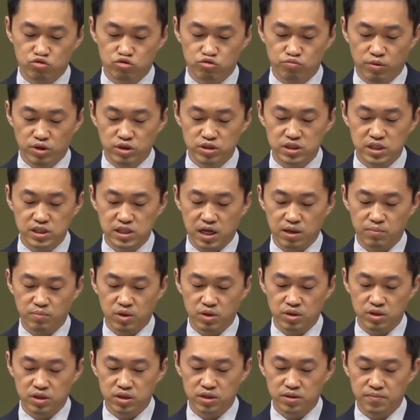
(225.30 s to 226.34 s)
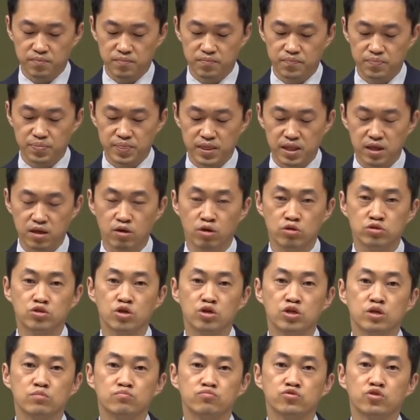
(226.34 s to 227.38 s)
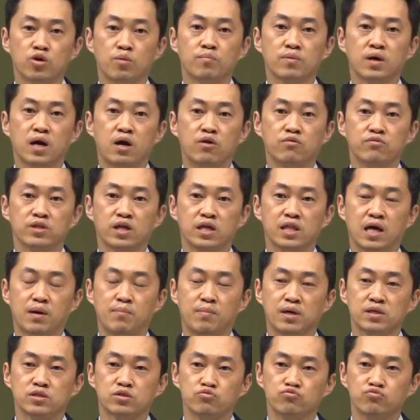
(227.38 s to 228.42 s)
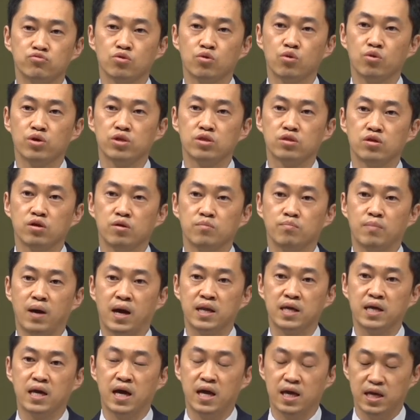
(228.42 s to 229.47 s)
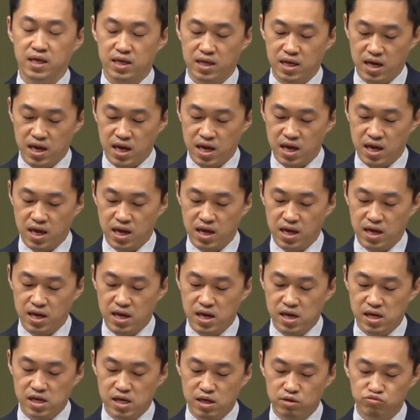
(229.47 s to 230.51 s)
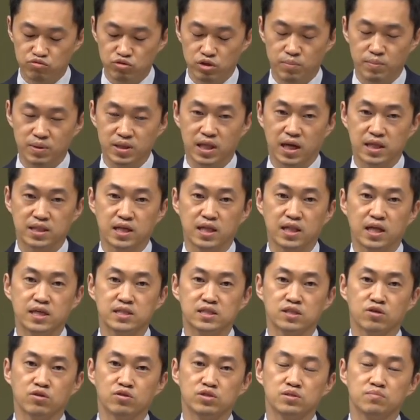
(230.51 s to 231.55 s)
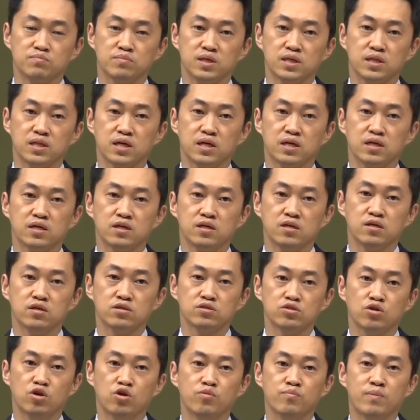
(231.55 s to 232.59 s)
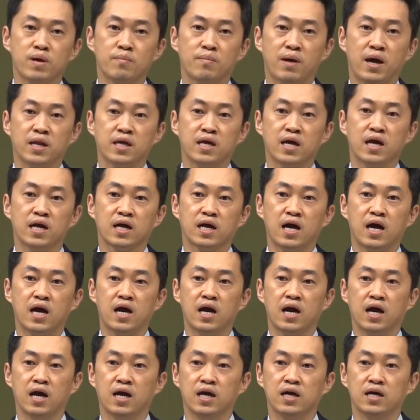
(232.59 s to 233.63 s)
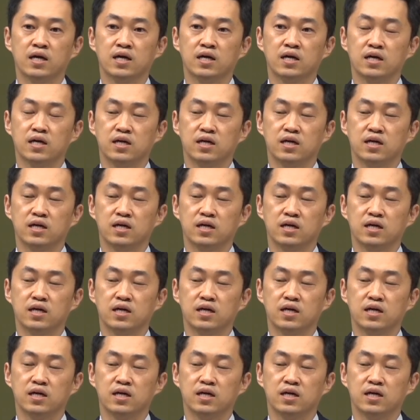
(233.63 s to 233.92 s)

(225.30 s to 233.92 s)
두 번째 장면은 여전히 무덤 가운데 남아서 울고 있던 마리아에게 예수님이 나타나신 것입니다. 처음에 마리아가